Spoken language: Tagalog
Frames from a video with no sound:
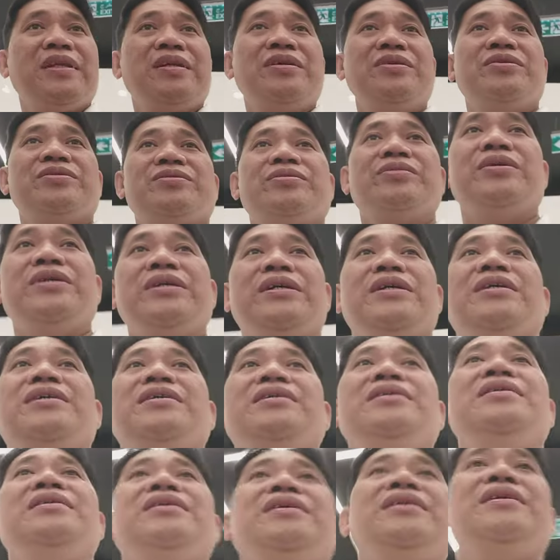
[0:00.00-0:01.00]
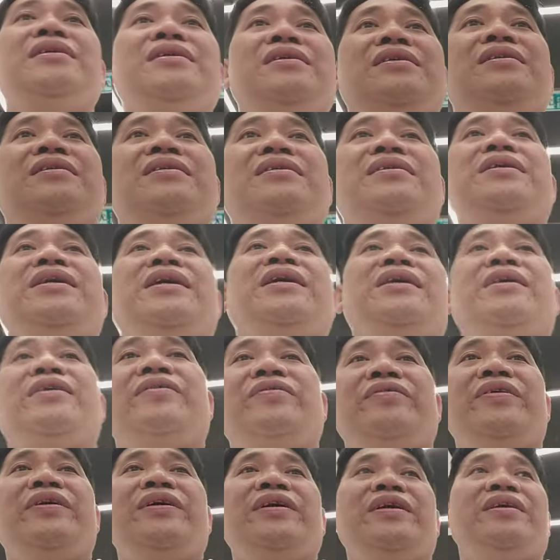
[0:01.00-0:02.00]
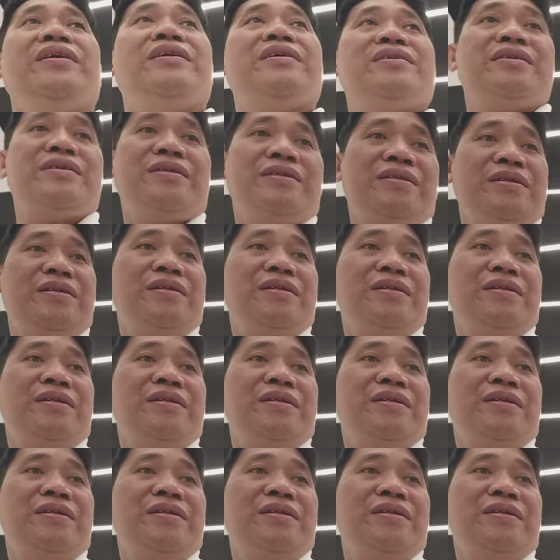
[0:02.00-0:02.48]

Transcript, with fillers: So, ayan. And uh, they have here,